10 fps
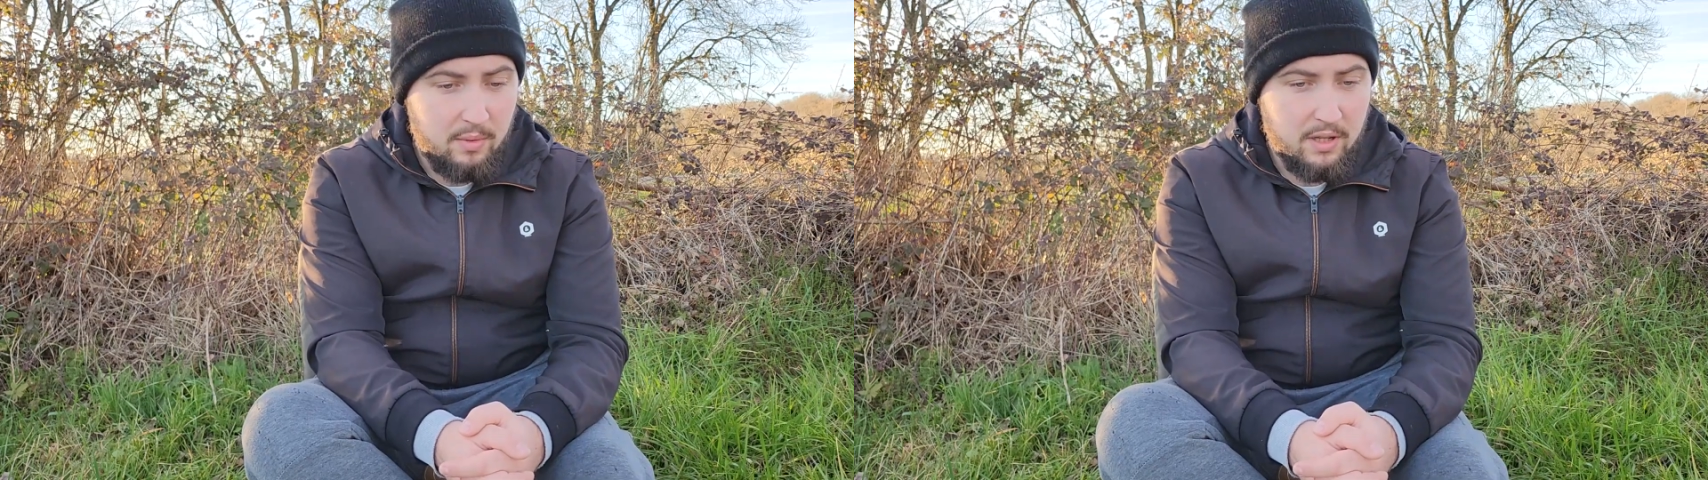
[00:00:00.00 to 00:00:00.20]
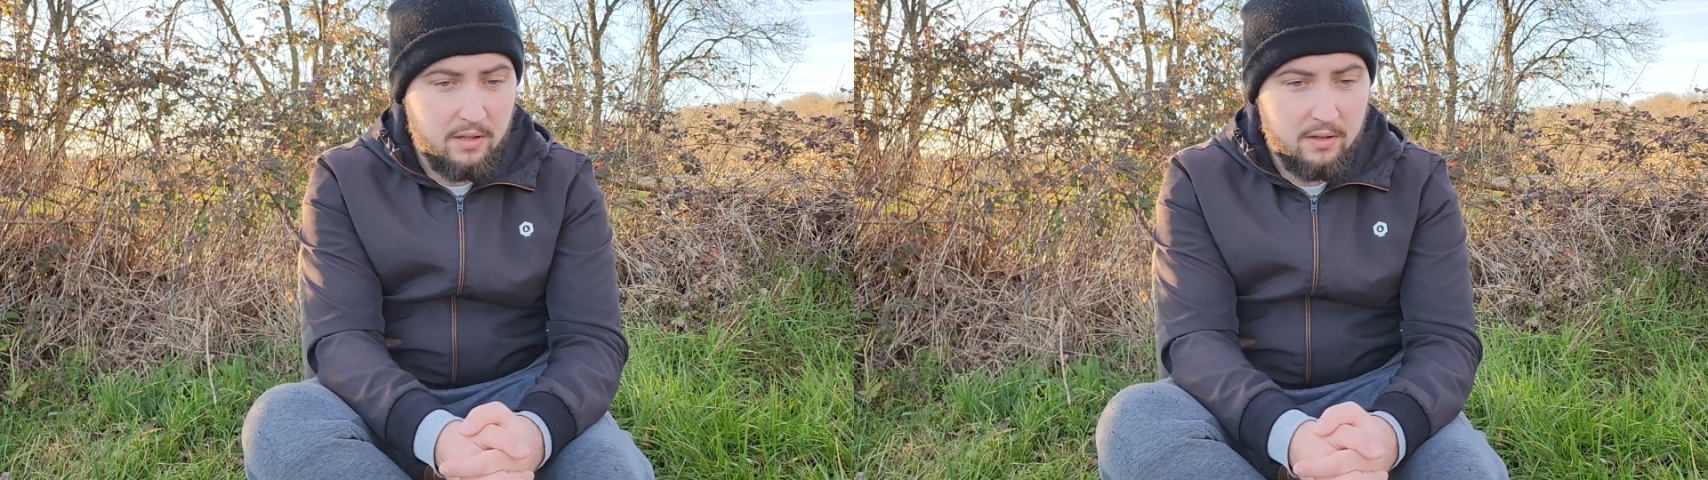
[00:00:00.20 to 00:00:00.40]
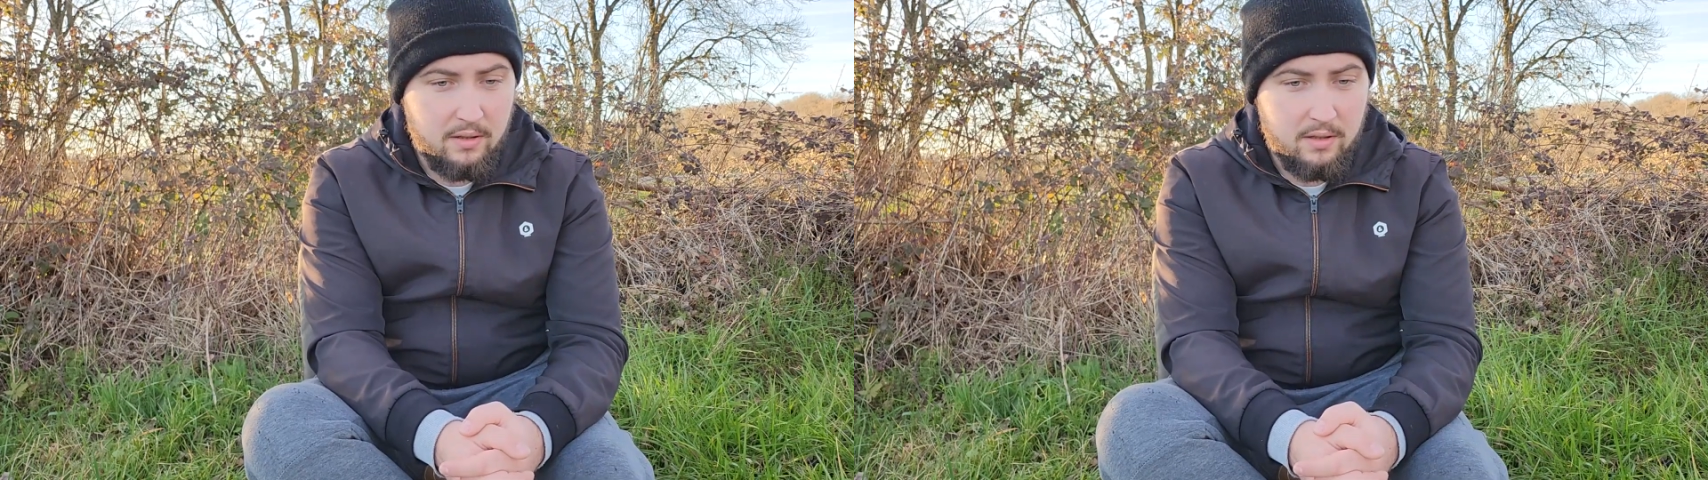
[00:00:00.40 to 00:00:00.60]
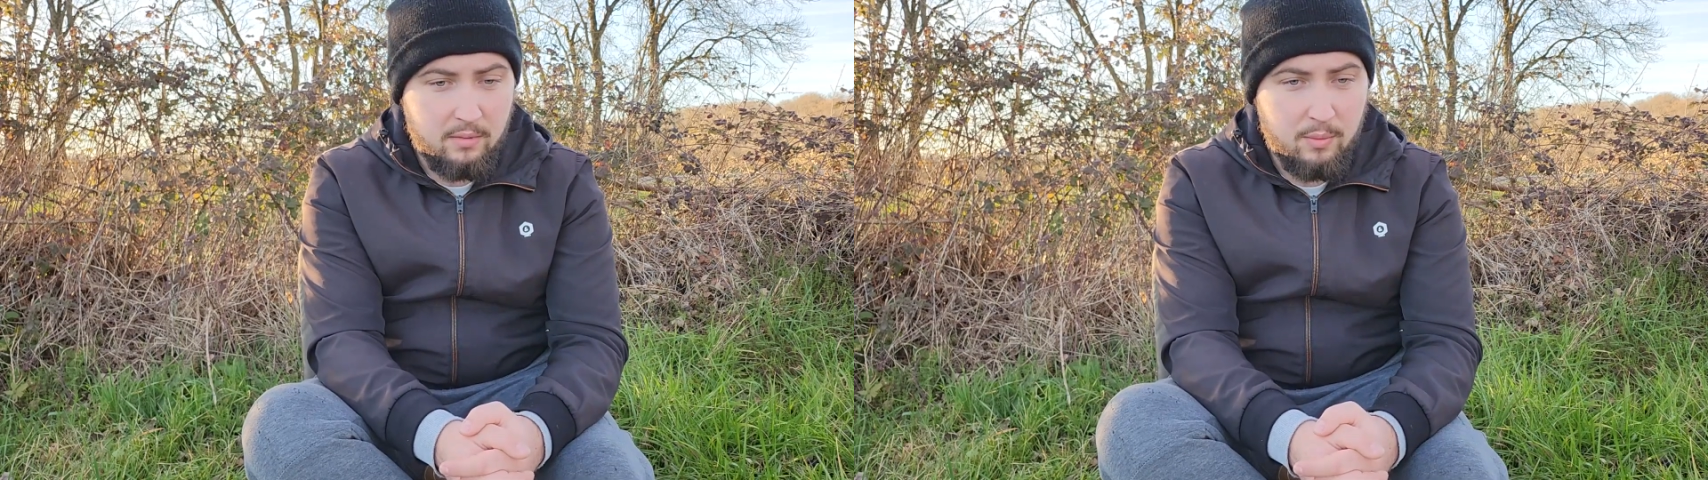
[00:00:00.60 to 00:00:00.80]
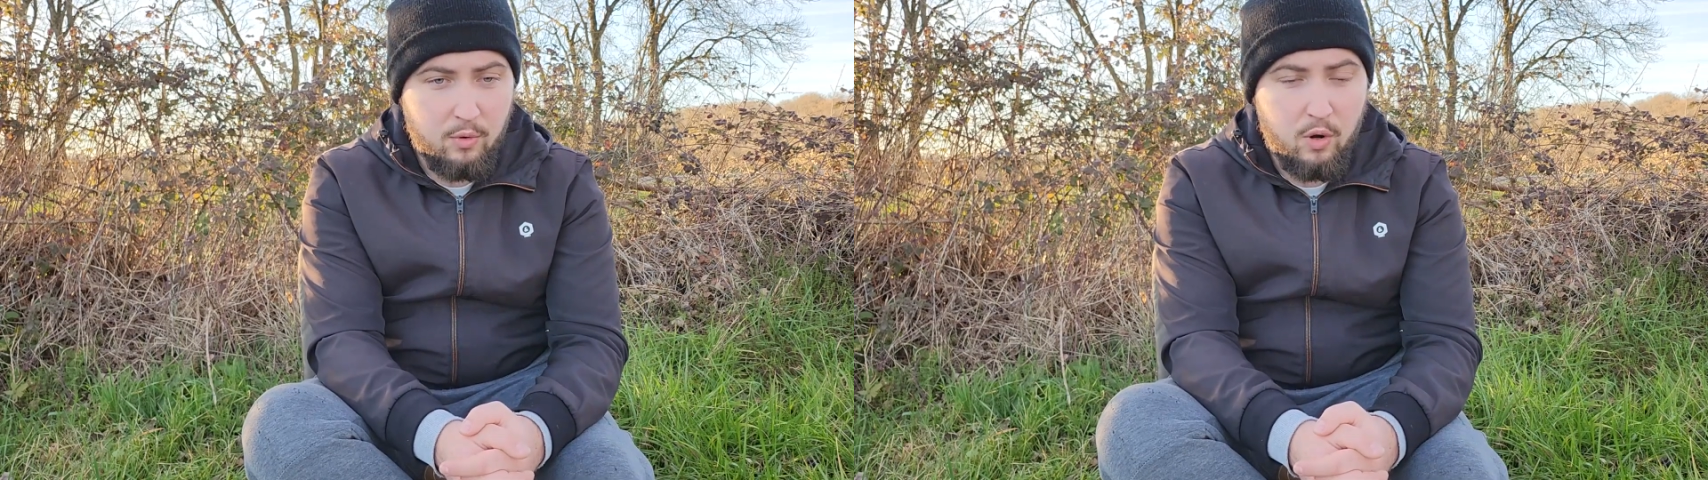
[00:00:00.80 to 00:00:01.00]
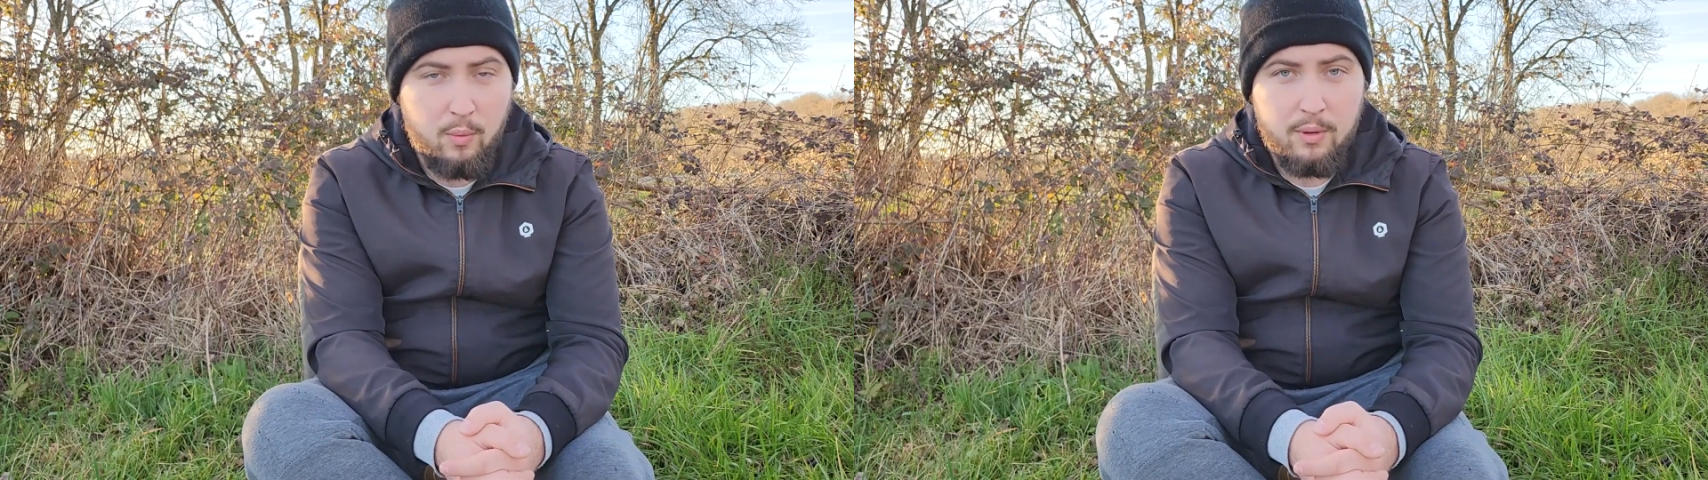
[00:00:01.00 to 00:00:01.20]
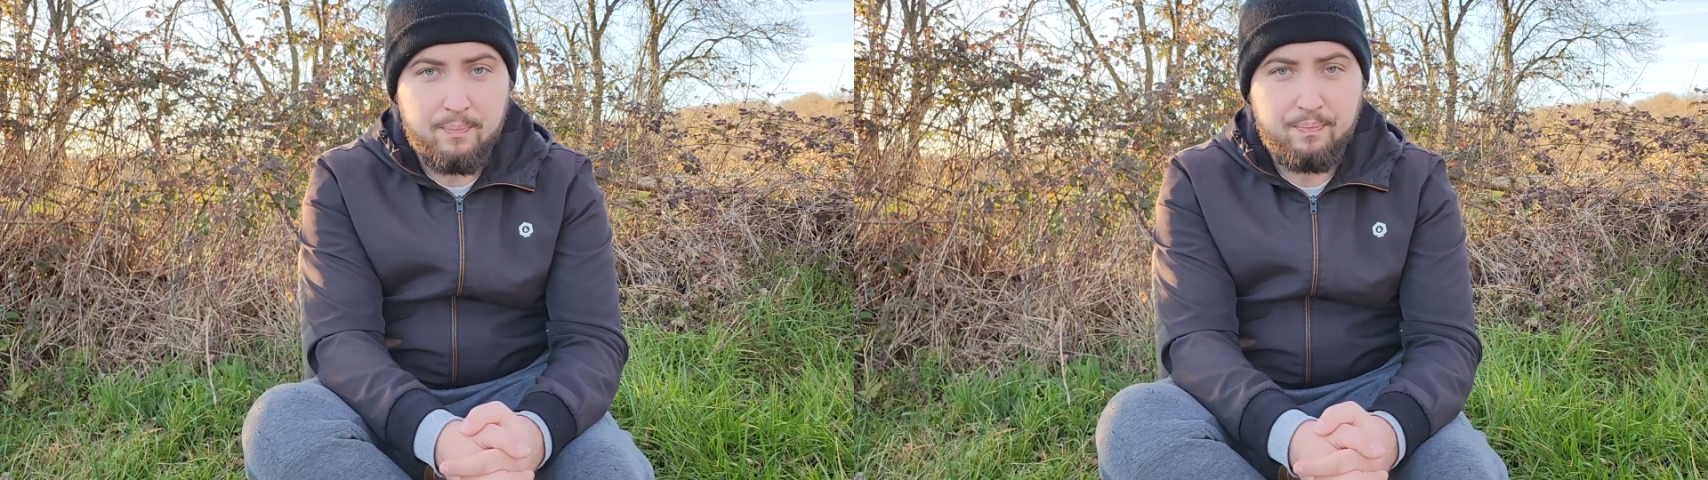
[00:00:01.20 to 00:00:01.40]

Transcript: ben, eh ben pourquoi pas.